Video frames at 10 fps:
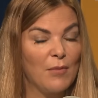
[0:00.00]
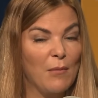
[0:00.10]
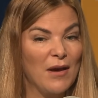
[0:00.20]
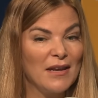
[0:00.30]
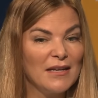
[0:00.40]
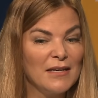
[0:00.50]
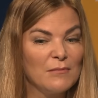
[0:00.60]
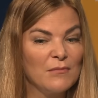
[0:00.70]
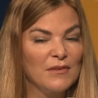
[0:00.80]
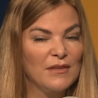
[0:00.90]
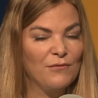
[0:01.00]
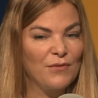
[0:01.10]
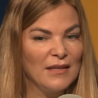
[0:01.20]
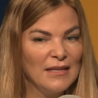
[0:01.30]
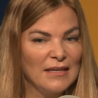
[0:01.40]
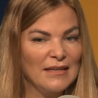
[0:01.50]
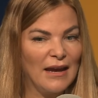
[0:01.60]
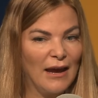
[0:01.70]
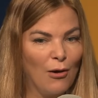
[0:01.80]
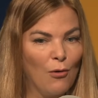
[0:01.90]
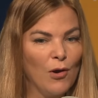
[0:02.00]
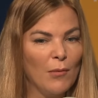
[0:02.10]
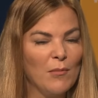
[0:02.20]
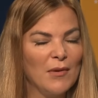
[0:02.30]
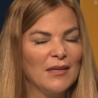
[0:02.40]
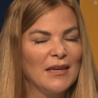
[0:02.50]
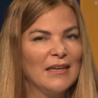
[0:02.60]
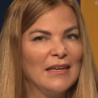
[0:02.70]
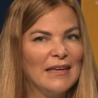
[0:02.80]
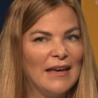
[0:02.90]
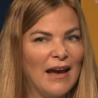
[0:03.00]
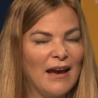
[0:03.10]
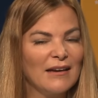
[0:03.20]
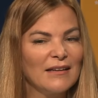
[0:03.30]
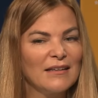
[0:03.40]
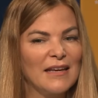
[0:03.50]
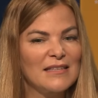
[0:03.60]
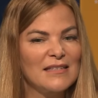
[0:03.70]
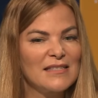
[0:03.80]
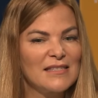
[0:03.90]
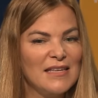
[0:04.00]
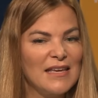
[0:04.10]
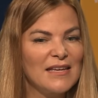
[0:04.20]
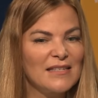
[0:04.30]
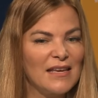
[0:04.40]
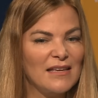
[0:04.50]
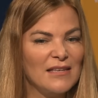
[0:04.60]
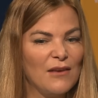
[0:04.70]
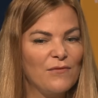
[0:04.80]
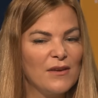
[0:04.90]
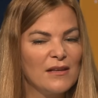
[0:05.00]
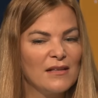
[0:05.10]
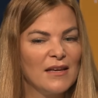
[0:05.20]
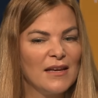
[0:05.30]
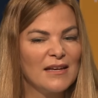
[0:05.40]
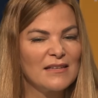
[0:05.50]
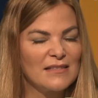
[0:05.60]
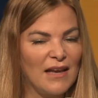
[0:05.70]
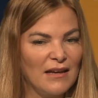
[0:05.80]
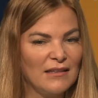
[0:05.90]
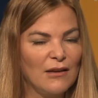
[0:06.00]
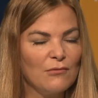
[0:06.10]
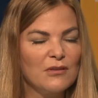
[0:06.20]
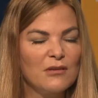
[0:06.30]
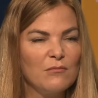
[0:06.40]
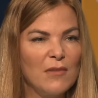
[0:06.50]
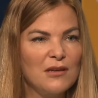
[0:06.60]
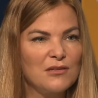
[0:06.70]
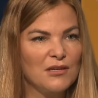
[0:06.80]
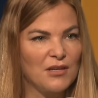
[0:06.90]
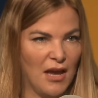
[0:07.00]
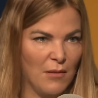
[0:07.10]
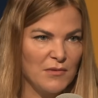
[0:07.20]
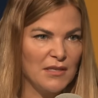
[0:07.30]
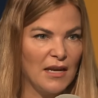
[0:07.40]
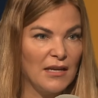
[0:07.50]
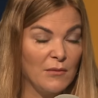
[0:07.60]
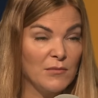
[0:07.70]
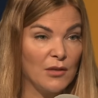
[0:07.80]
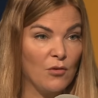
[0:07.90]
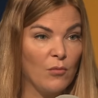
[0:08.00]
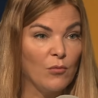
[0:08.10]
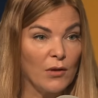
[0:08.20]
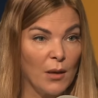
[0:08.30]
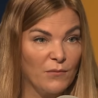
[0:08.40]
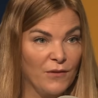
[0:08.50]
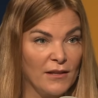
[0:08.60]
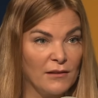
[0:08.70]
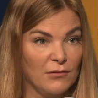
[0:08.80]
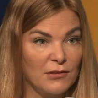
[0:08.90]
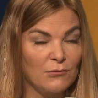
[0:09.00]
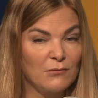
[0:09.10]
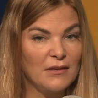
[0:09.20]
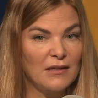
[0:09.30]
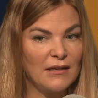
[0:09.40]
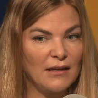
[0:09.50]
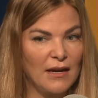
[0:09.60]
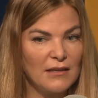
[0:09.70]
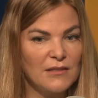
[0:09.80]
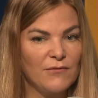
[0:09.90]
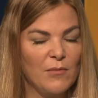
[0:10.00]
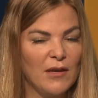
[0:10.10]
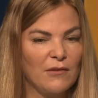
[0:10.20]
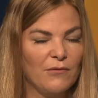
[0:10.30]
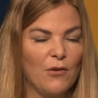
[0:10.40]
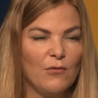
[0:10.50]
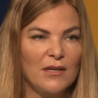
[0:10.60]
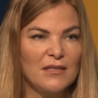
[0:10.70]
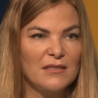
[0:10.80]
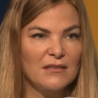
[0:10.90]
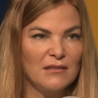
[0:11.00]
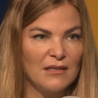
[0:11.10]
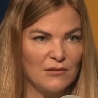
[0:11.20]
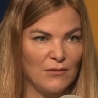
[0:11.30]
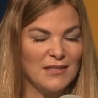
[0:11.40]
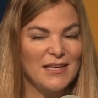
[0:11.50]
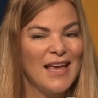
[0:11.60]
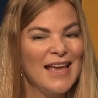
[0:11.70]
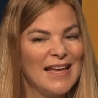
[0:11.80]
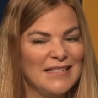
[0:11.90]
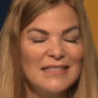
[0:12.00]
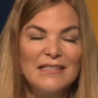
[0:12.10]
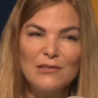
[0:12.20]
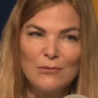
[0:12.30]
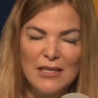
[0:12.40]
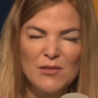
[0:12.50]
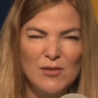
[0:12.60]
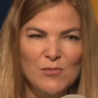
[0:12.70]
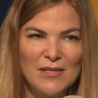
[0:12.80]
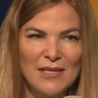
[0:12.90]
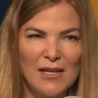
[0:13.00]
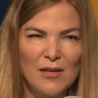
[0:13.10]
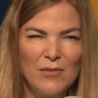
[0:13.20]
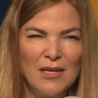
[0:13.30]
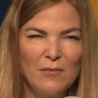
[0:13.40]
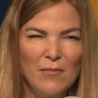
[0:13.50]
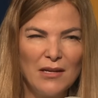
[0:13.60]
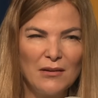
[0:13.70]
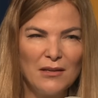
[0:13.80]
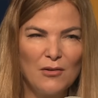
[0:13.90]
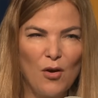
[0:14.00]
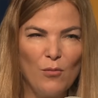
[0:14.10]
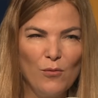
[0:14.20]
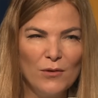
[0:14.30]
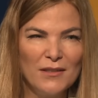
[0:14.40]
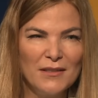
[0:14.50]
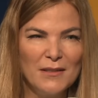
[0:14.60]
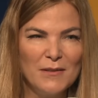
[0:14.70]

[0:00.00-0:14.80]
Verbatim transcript: Beim Mann, ähm, der verliert auch, aber mit den Jahren ist es sehr, sehr, sehr viel sachter und gemächlicher haben sie, erleben sie einen Hormonabfall. Und so krass wie bei den Frauen jetzt nicht so ganz. Es ist nicht so ganz mein Spezialgebiet, die Männer und ihre Hormone.